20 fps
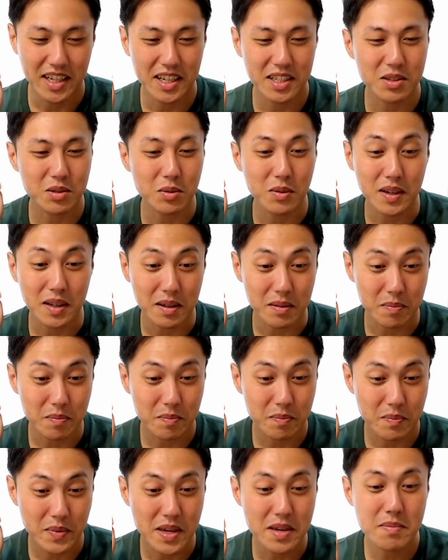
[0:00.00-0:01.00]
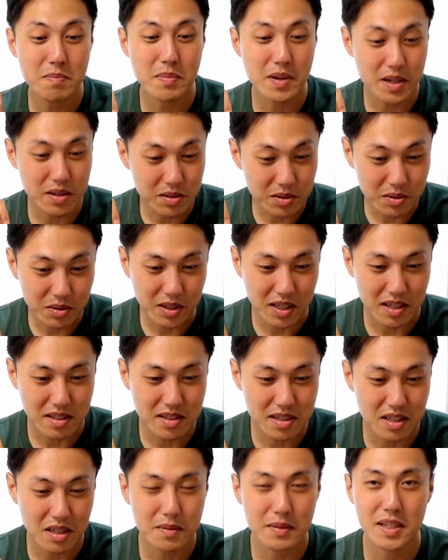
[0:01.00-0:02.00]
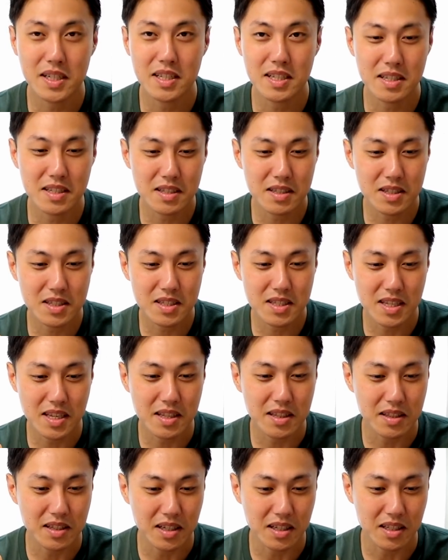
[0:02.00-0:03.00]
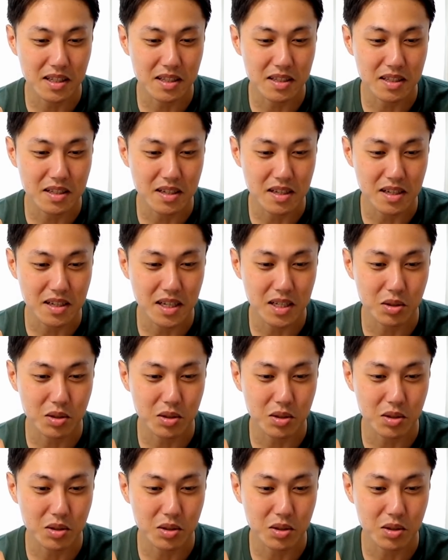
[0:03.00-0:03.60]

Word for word: あとは paypal のカスタマーセンターだったり、